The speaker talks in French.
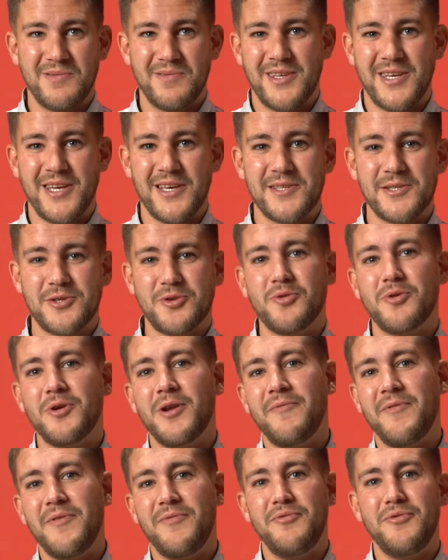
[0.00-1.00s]
15, je crois. Il
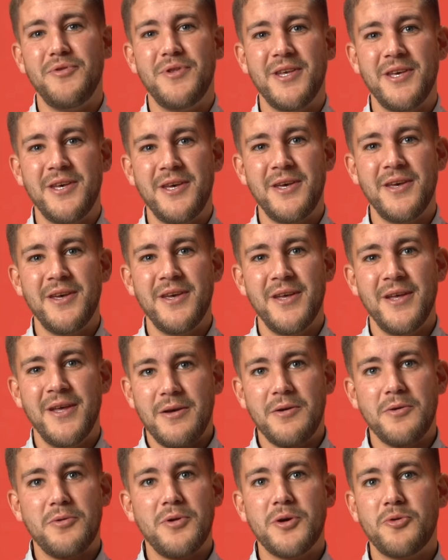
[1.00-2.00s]
avait fuité.
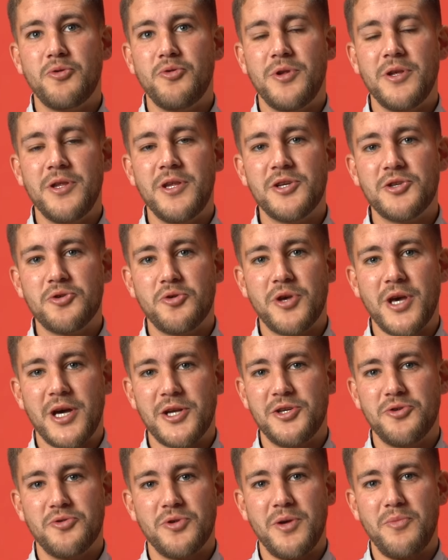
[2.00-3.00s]
Et on l'écoutait déjà au
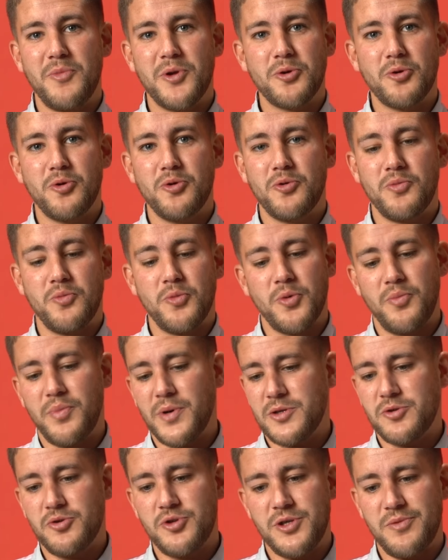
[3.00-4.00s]
quartier, on aimait trop. Moi,
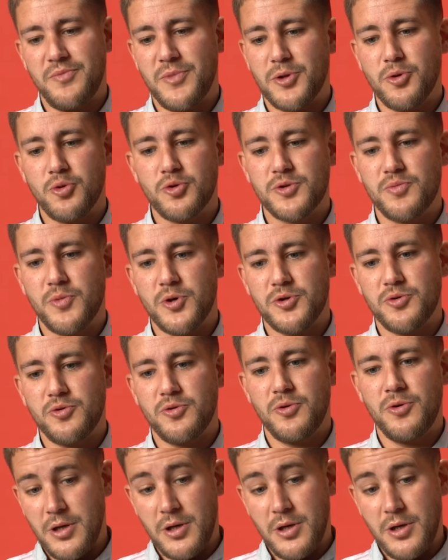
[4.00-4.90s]
perso, j'aimais trop ce morceau.